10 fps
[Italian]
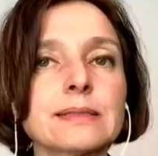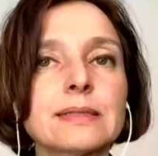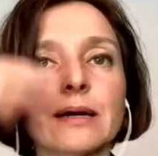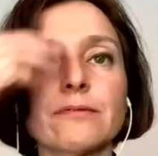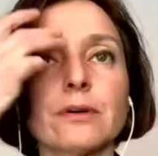
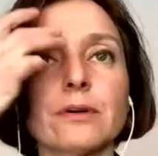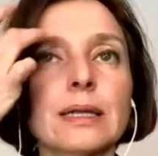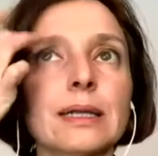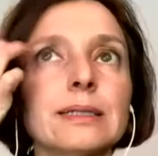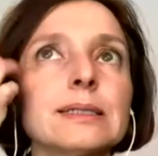stavo
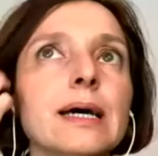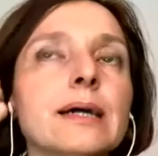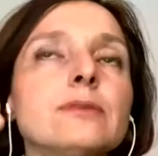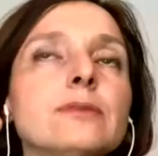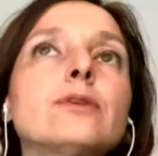
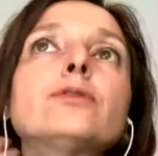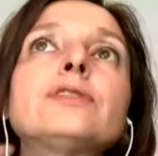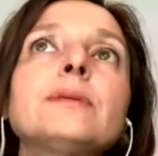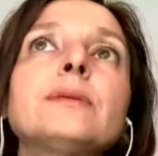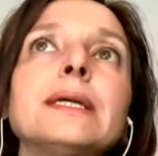analizzando gli
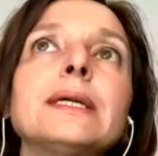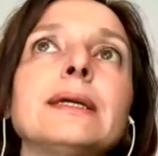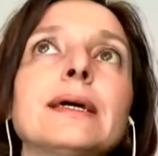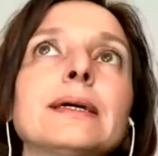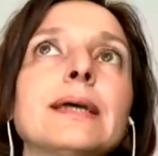ultimi
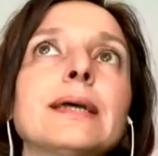eh,